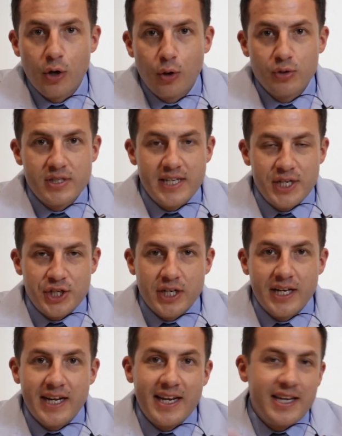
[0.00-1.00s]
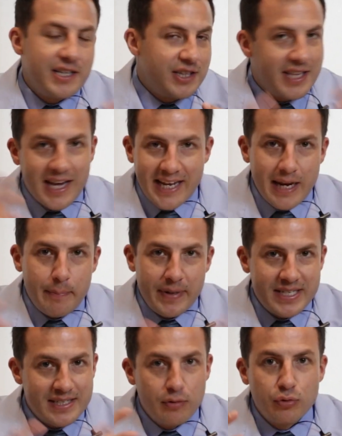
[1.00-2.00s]
ou seja, ele tem aquela
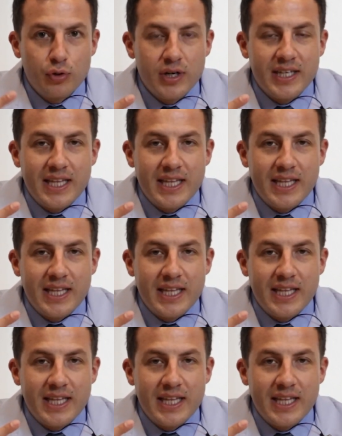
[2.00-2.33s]
pressão toda